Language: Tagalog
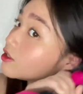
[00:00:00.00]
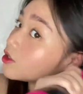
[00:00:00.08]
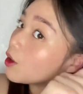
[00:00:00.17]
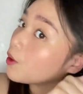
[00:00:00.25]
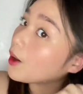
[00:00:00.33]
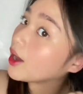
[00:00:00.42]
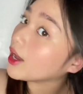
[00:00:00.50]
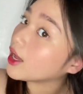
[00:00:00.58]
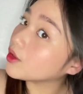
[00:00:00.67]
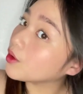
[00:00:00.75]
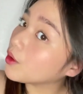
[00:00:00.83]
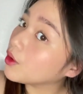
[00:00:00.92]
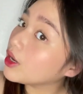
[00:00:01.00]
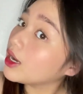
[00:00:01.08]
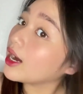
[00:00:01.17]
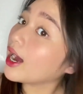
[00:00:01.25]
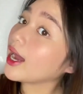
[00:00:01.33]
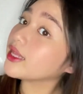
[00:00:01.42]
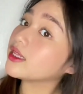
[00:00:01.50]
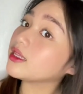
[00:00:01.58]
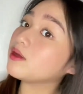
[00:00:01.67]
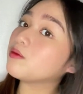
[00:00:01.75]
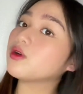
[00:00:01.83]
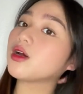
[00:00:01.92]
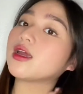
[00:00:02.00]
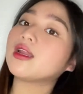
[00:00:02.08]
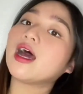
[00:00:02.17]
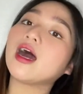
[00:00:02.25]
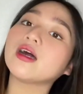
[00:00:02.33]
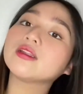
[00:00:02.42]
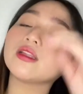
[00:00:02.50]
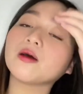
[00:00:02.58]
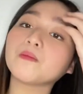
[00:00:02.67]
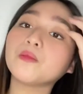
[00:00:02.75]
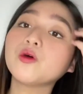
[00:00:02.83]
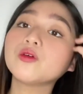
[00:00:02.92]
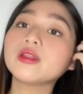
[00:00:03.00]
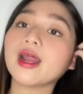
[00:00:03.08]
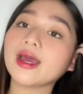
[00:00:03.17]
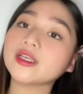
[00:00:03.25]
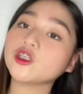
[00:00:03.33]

So, ayan. Kahit hindi mo na kailangan ng blue pang-dry,